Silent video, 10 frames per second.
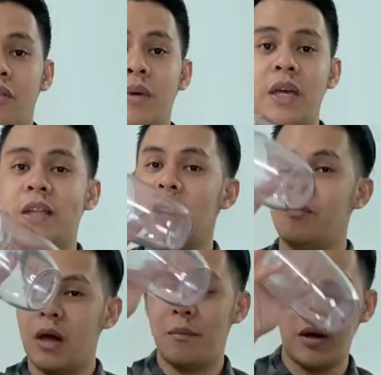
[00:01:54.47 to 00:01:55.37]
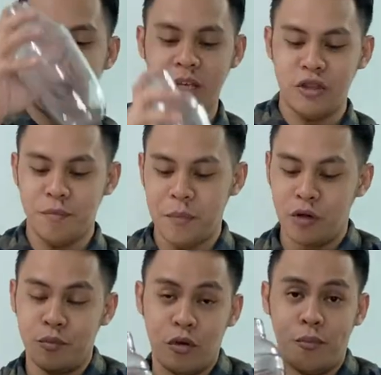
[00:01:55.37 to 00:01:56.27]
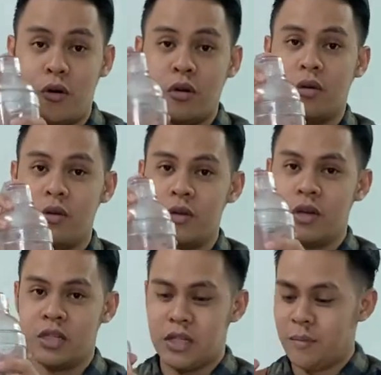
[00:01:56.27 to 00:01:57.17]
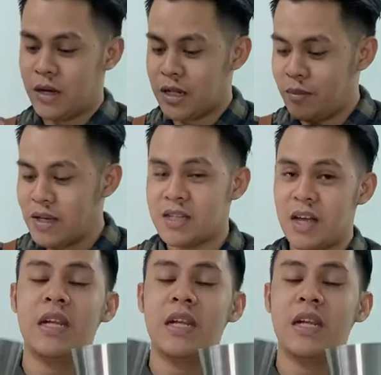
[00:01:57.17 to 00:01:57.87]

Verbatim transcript: May kita nyo mga bartender pinupukpok sa mga lamesa.